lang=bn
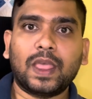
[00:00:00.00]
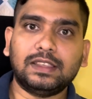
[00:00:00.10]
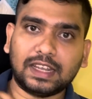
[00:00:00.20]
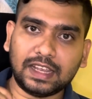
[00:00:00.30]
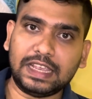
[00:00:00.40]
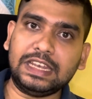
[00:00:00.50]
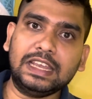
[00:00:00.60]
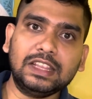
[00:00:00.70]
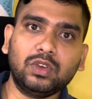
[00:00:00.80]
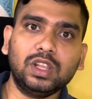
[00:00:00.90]
যারা
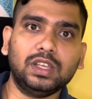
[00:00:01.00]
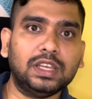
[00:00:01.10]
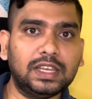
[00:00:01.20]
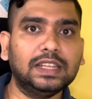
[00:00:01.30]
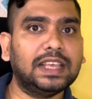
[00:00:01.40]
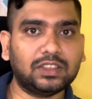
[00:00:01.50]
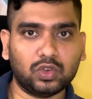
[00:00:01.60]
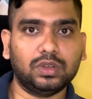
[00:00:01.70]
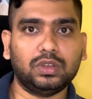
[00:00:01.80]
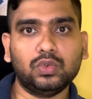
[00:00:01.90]
ইন্ডিয়ান অয়েল ইন্ডিয়ান গ্যাস
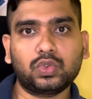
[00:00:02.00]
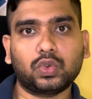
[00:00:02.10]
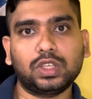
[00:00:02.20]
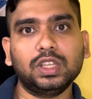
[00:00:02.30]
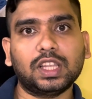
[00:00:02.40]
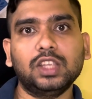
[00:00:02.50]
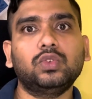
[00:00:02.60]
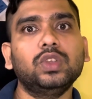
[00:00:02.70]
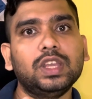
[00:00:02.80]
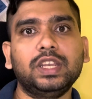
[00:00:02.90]
ইউজ করছেন তাদের
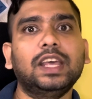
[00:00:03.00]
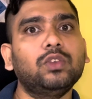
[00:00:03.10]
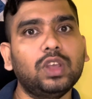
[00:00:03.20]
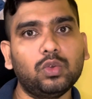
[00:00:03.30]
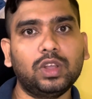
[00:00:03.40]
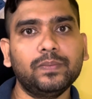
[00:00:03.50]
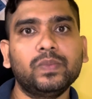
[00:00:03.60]
জন্য ইন্ডিয়ান অয়েল ওয়ান